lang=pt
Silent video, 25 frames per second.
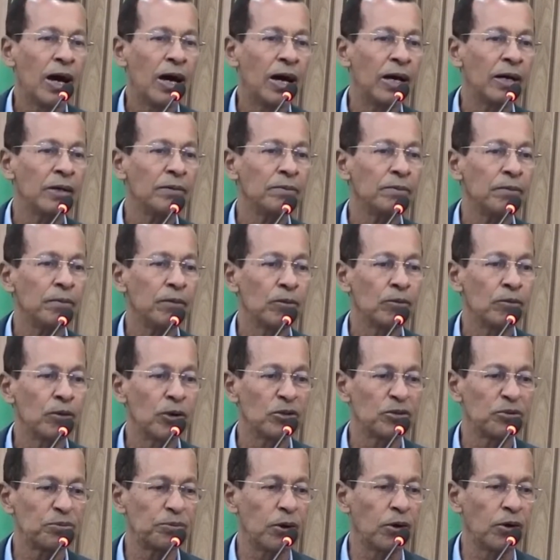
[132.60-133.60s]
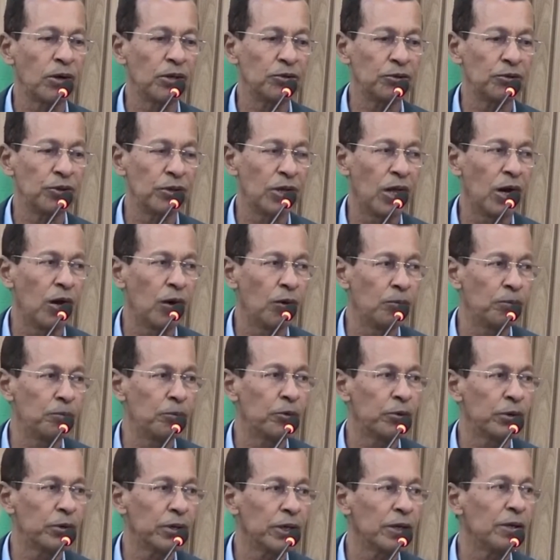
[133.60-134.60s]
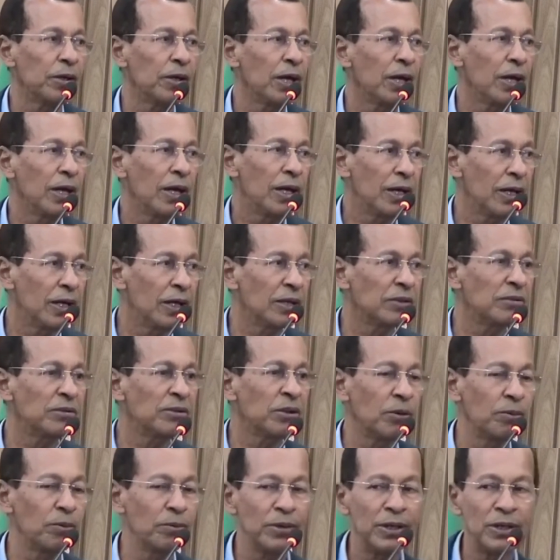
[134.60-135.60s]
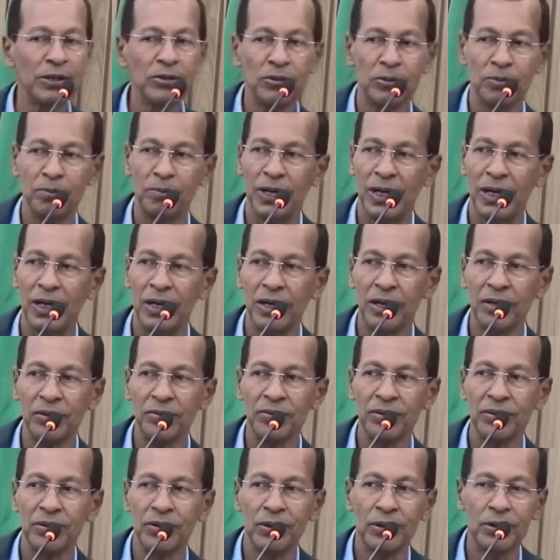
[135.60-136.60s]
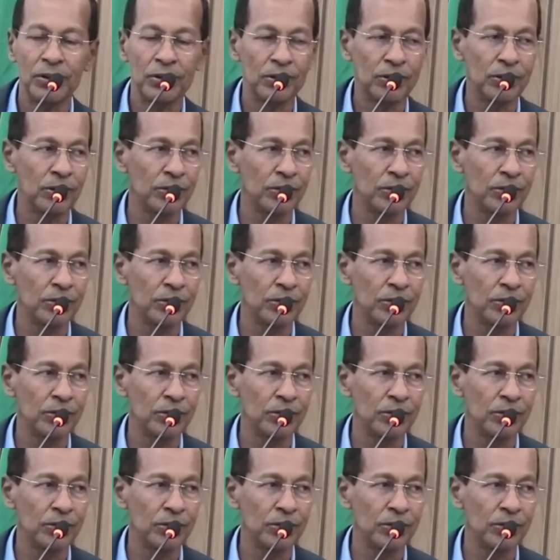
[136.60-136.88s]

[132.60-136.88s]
ao hospital regional, porque eles realmente merecem,